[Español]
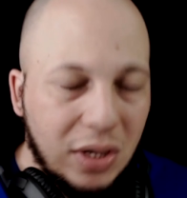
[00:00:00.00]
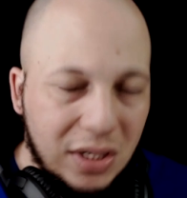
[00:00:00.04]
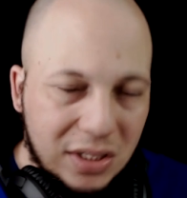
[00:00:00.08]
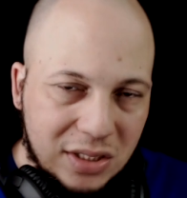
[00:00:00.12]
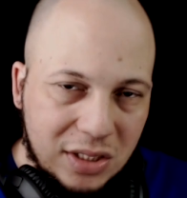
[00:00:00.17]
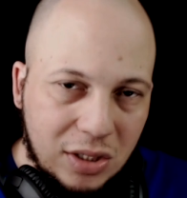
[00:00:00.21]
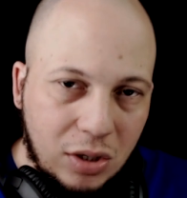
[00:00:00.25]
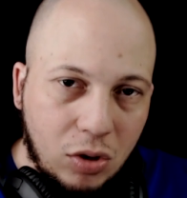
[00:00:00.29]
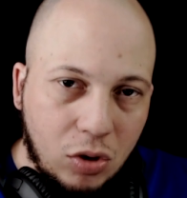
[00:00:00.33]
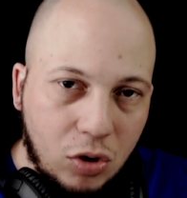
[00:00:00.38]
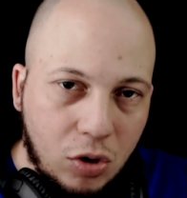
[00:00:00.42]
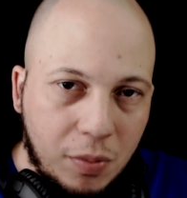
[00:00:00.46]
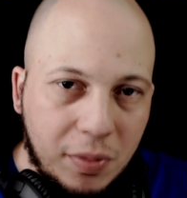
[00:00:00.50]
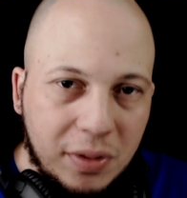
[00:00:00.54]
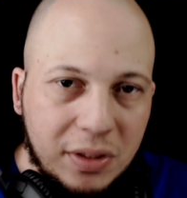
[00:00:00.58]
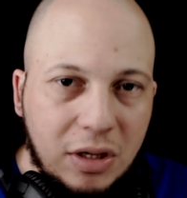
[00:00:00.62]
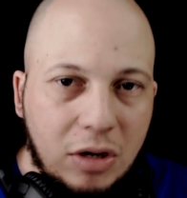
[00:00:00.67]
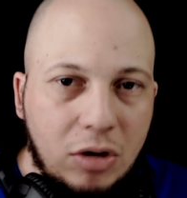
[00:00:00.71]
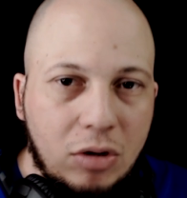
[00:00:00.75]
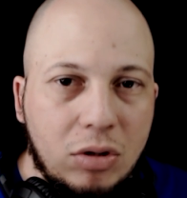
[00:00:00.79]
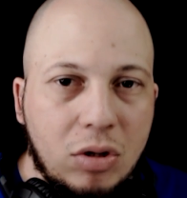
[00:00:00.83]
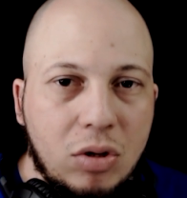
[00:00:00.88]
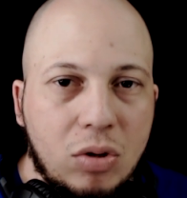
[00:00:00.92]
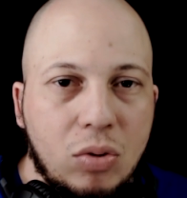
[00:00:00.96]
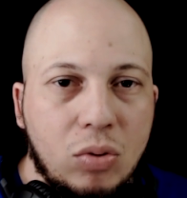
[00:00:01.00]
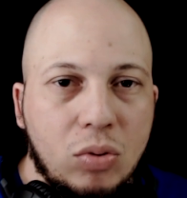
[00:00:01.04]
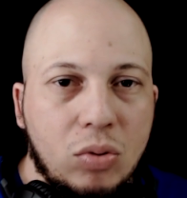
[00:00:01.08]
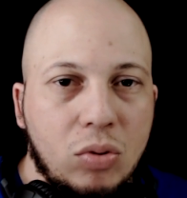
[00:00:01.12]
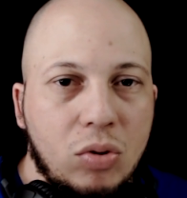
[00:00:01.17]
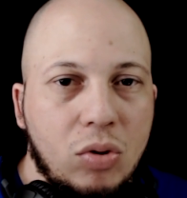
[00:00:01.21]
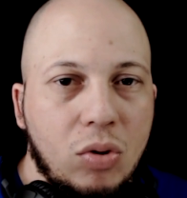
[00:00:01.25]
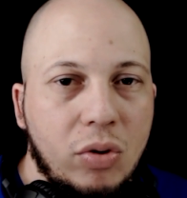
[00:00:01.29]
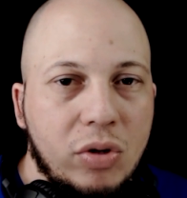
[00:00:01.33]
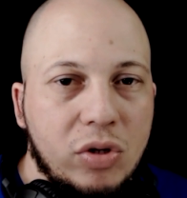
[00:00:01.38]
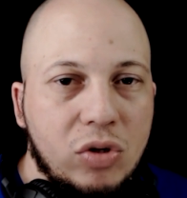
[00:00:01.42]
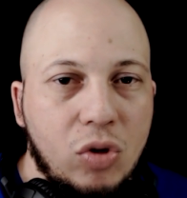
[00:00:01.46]
que sí los comentarios de
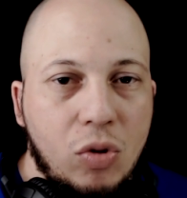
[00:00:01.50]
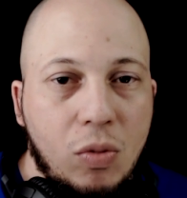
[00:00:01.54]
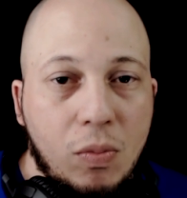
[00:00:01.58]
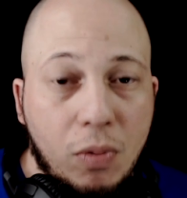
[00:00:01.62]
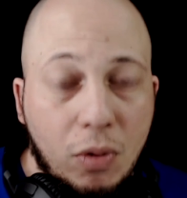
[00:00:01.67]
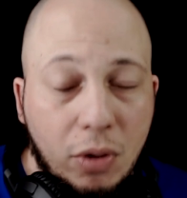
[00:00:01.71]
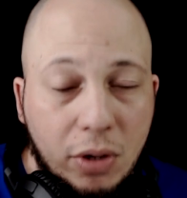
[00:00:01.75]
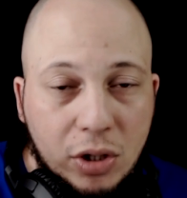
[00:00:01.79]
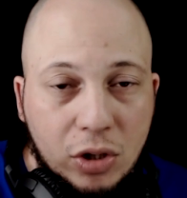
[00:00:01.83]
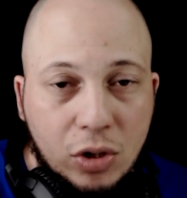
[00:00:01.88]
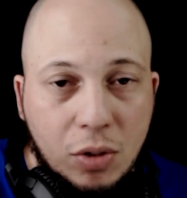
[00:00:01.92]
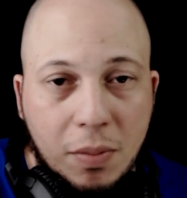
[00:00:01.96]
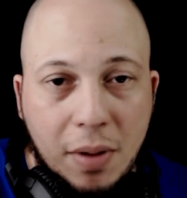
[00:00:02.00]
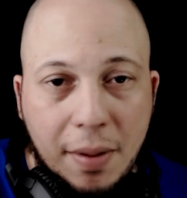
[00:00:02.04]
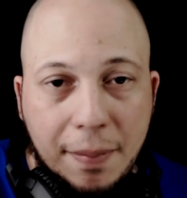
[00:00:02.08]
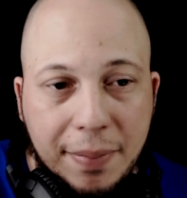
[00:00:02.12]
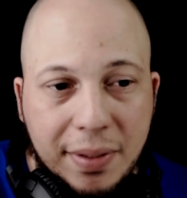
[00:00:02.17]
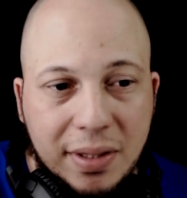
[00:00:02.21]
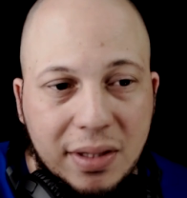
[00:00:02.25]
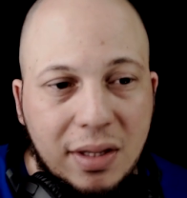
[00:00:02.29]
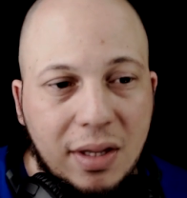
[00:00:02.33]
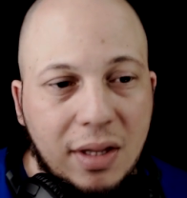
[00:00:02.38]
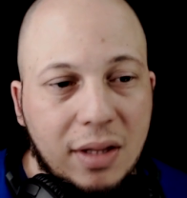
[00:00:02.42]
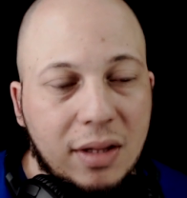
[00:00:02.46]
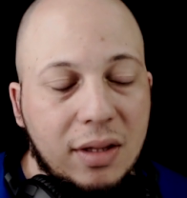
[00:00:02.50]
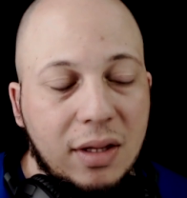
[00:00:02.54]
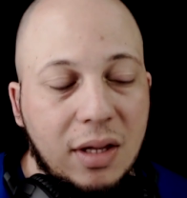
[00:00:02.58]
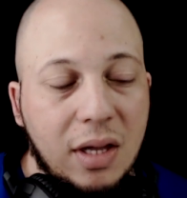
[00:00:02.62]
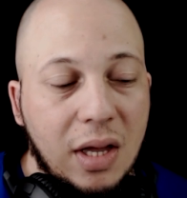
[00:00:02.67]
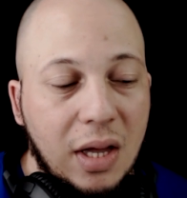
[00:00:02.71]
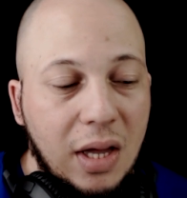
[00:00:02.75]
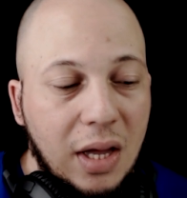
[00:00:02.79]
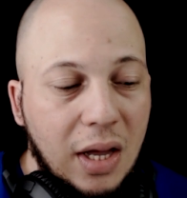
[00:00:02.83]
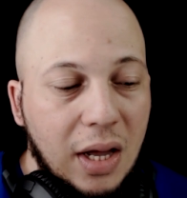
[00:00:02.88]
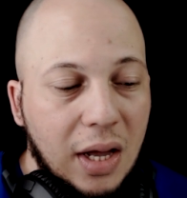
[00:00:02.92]
YouTube yo estoy un poquito más pendiente,